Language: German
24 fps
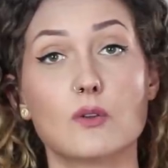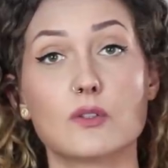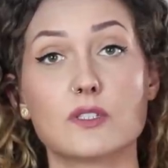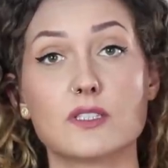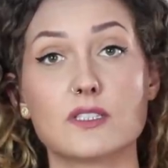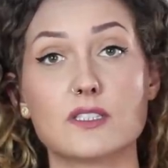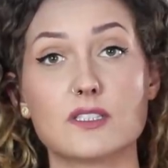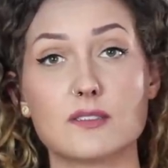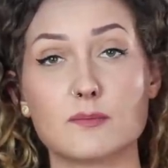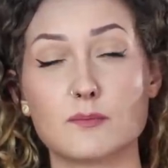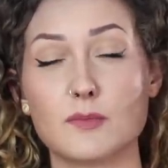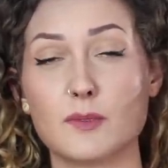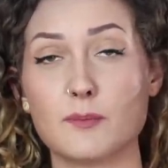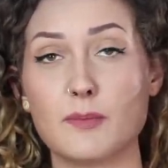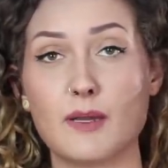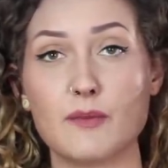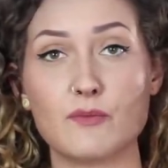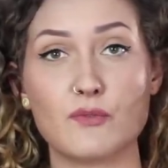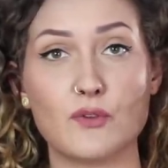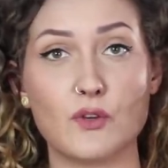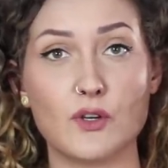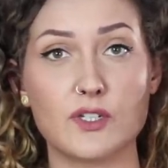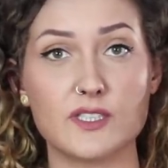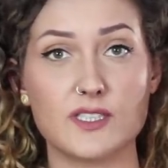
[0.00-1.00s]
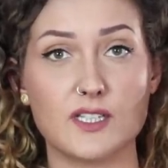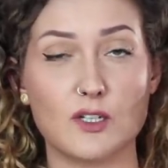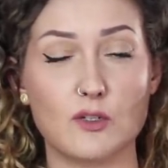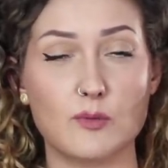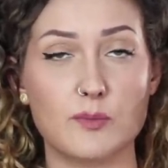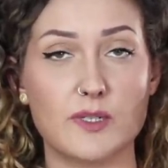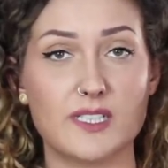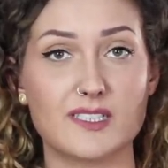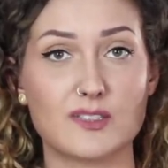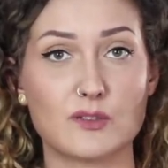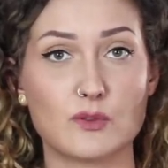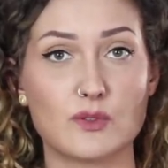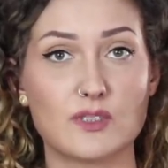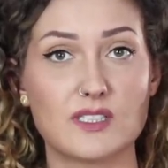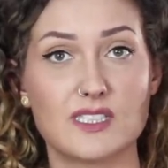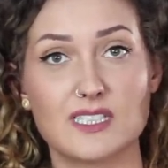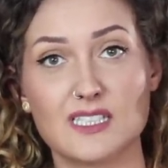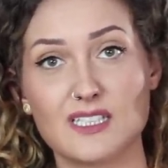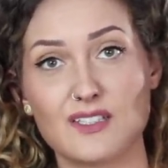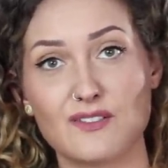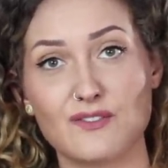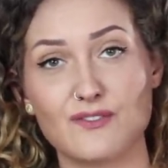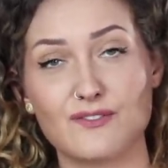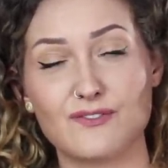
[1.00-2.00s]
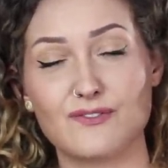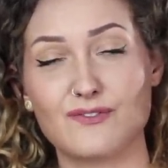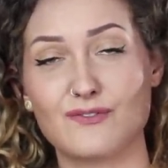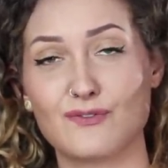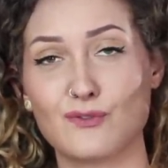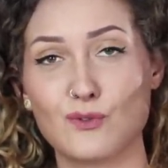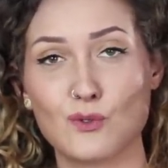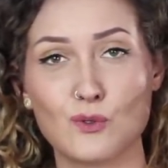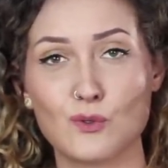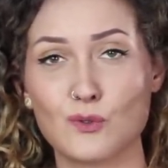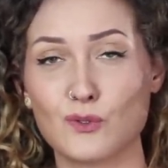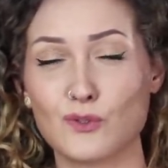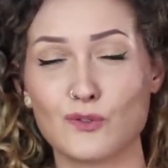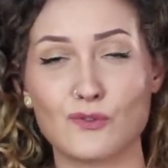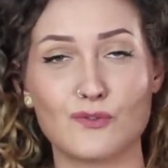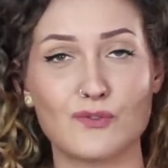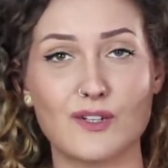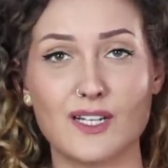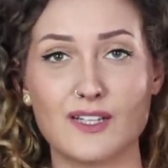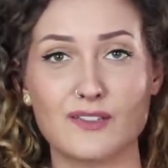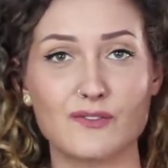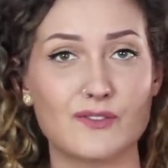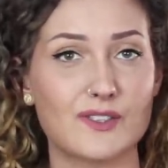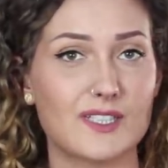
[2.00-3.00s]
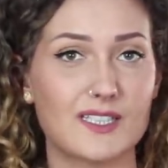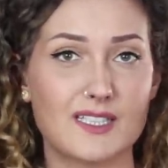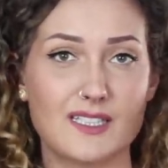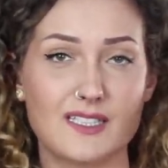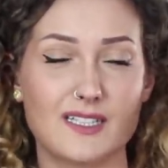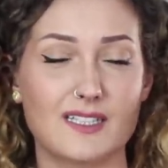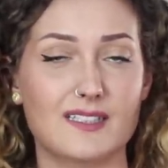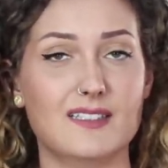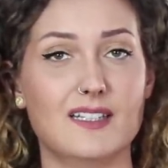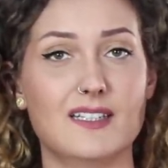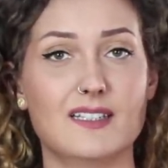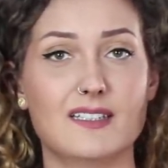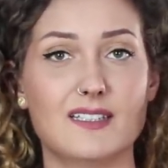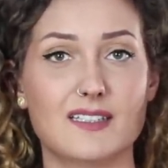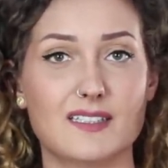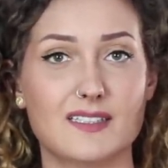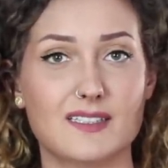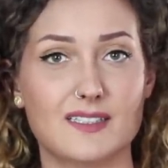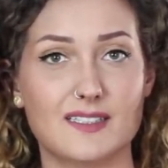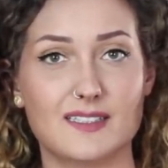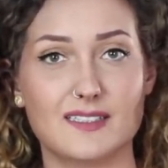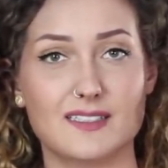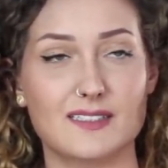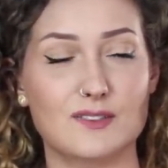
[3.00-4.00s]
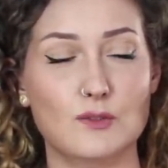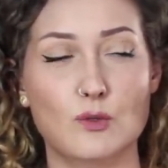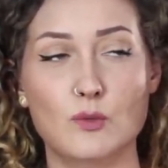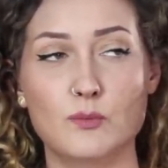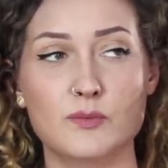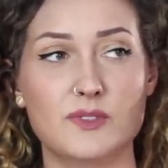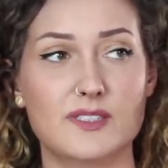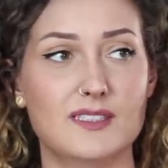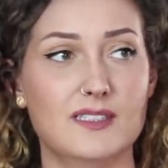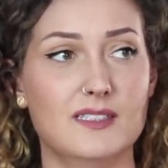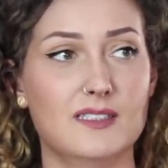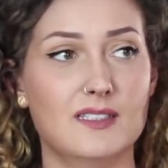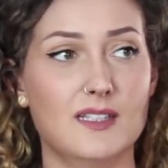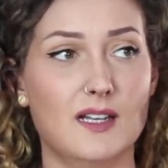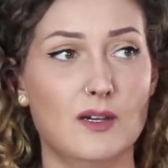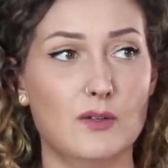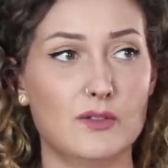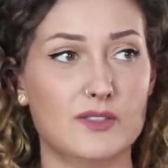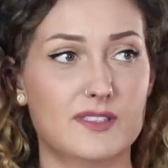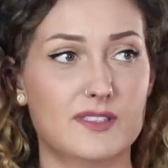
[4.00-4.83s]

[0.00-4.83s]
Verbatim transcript: und mit meinem Freund darüber diskutieren, wo und wann wir denn jetzt endlich umziehen,